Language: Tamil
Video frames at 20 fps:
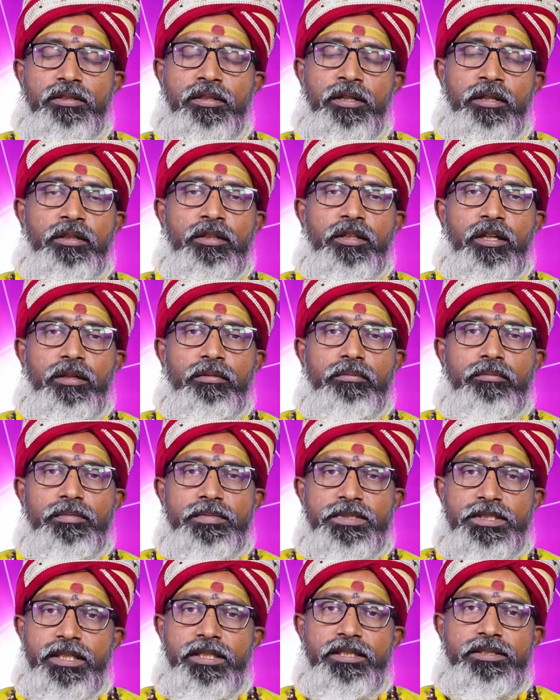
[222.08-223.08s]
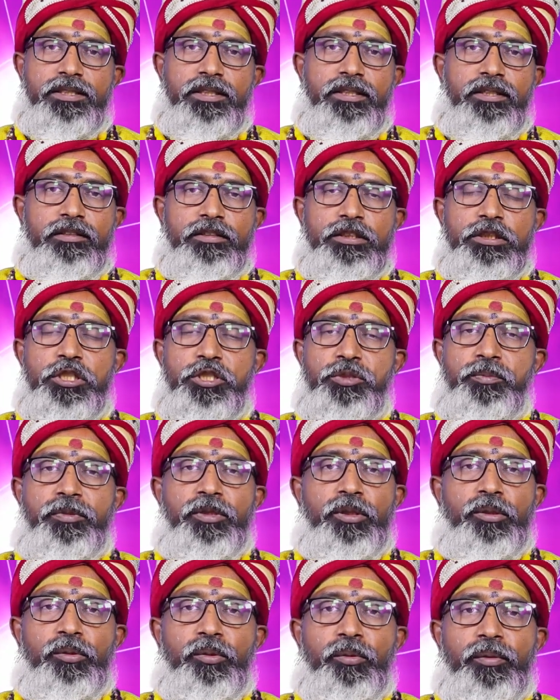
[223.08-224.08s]
திருத்தலம் ஸ்ரீ ஸ்ரீ அதிர்ஷ்லட்சுமி
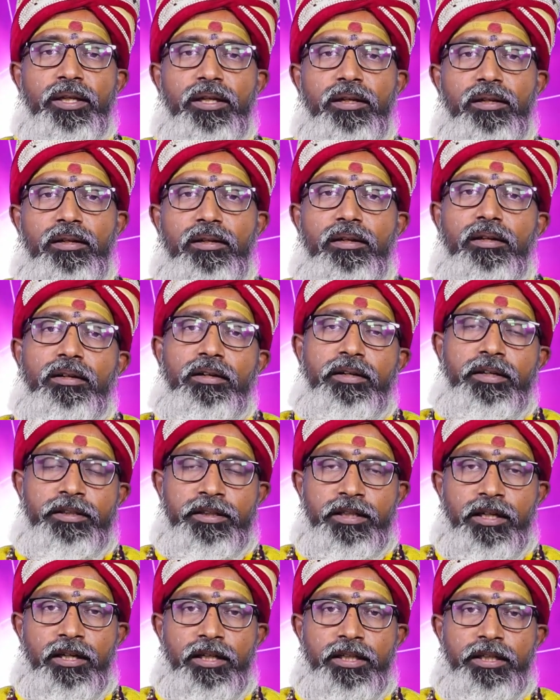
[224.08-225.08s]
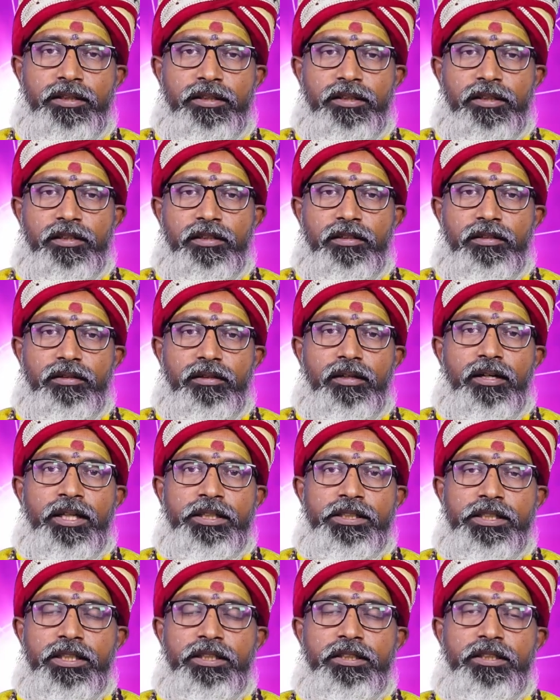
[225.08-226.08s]
திருக்கோவில் இந்த ஆலயத்துக்கு
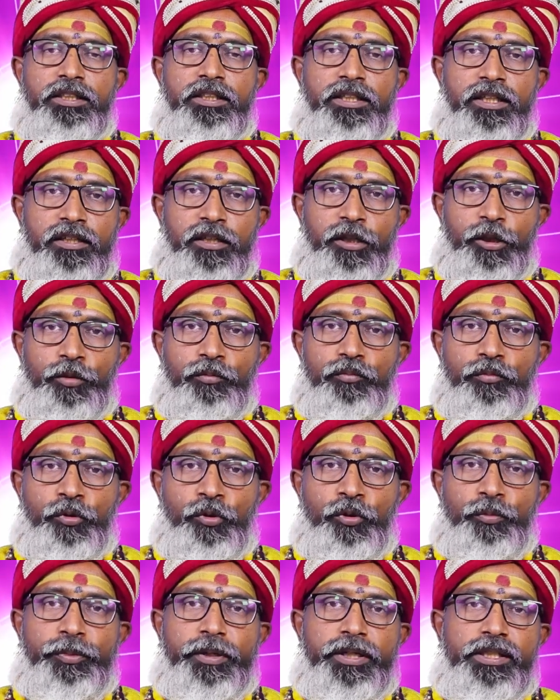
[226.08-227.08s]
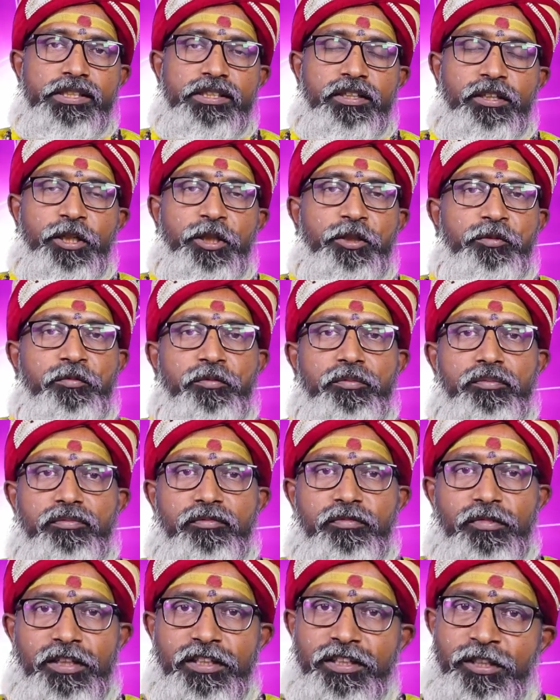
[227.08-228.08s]
அச்சய தேதி அன்னைக்கும் குரு பயிற்சி அன்னைக்கும்
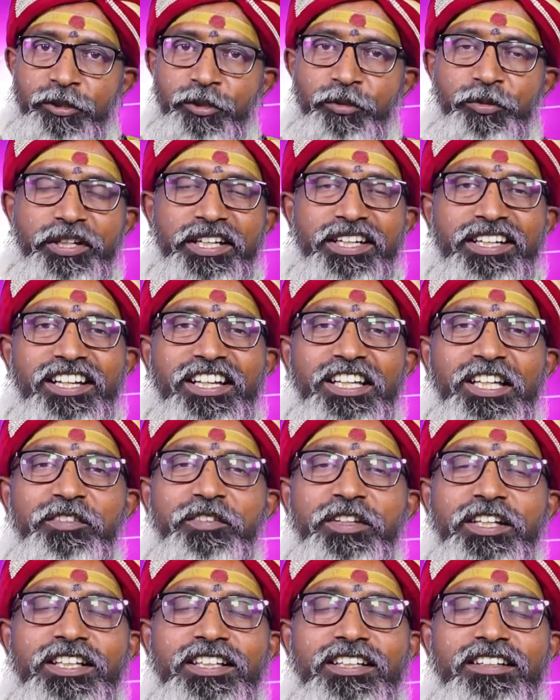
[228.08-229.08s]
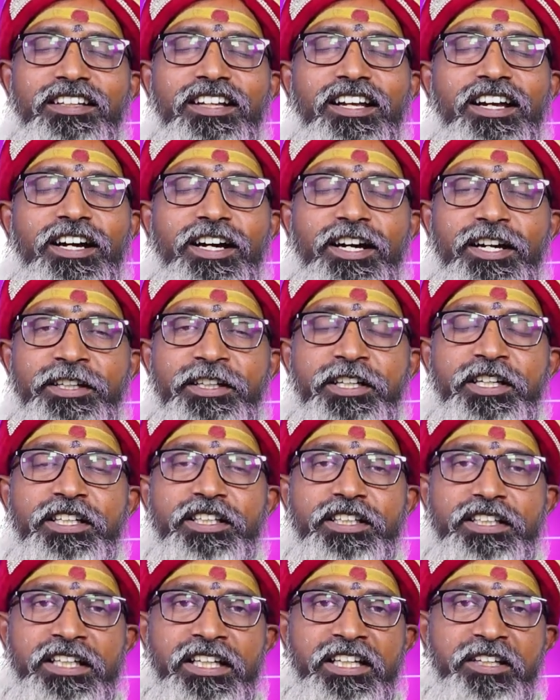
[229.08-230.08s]
அது ரெண்டும் ஒரே நாள் தான் வருது அன்று
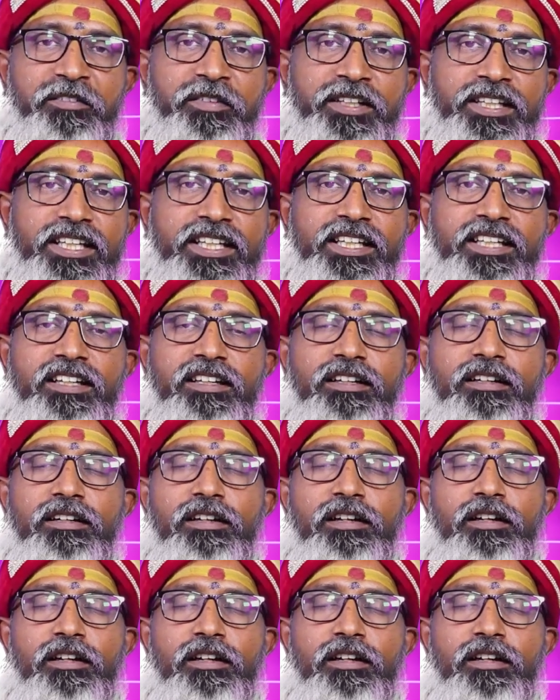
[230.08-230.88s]
நீங்கள் வந்தீங்களா